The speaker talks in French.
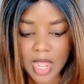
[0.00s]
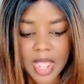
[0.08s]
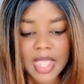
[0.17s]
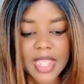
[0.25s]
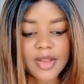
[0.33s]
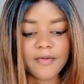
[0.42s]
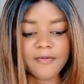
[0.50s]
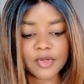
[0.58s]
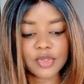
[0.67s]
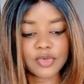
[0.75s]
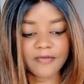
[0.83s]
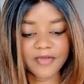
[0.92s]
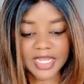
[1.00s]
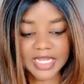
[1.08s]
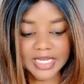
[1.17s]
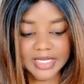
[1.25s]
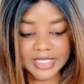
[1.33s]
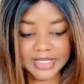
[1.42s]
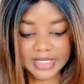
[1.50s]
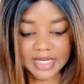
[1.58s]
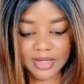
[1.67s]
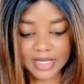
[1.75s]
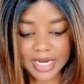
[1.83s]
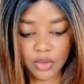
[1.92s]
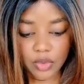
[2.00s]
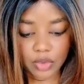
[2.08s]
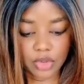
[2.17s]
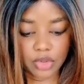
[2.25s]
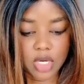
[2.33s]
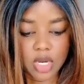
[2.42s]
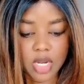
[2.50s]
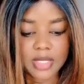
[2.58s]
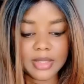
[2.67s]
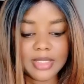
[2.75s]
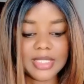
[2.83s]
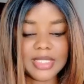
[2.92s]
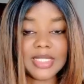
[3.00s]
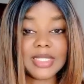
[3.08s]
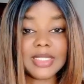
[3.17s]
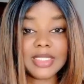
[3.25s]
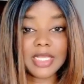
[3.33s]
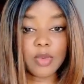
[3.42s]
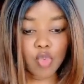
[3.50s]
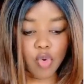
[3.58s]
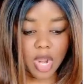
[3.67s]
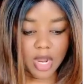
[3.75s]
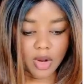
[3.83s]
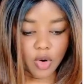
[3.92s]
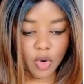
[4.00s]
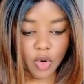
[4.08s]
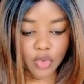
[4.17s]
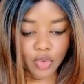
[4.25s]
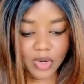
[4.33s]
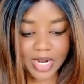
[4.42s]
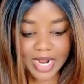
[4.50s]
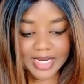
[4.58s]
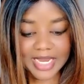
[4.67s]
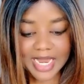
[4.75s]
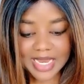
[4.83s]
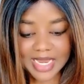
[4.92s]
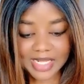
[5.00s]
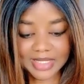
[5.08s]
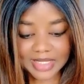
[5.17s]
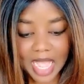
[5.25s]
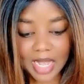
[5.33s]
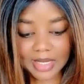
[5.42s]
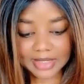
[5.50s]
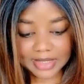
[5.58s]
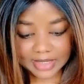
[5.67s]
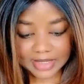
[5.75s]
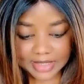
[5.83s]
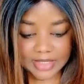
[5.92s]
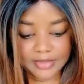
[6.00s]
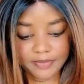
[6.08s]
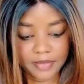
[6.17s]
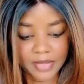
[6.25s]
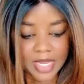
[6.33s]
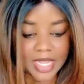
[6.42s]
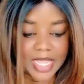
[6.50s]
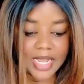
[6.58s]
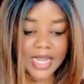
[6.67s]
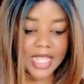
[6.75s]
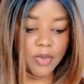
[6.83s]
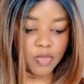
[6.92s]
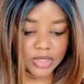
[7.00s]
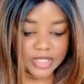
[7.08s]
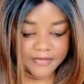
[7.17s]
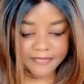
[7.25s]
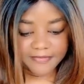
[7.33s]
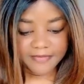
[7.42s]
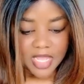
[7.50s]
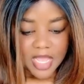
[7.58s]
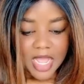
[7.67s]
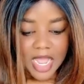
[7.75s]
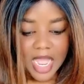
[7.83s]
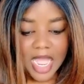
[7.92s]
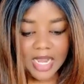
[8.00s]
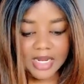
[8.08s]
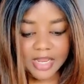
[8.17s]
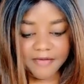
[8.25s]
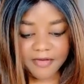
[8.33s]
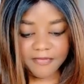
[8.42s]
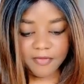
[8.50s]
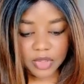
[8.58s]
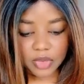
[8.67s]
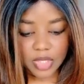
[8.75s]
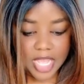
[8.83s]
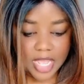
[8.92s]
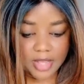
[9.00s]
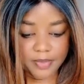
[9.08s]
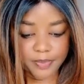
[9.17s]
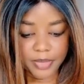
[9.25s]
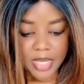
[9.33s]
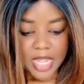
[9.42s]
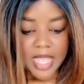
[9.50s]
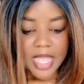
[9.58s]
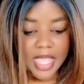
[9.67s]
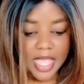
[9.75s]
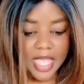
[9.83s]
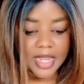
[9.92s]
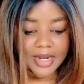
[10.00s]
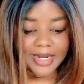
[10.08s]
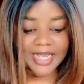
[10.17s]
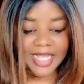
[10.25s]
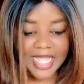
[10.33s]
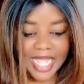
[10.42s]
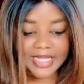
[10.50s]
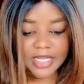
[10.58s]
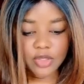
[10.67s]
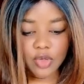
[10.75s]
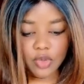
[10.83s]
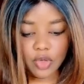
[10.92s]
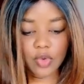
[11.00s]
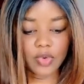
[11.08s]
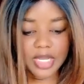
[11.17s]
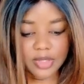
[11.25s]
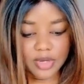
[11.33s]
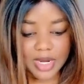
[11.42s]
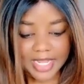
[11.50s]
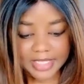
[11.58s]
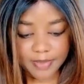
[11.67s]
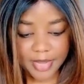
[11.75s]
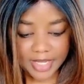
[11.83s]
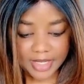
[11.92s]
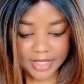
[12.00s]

Il faut se faire initier dans les loges. D'ici six mois, on aura des décès en série. Quel émotif. Enlevez vos oreilles et regardez de l'autre côté de l'iceberg.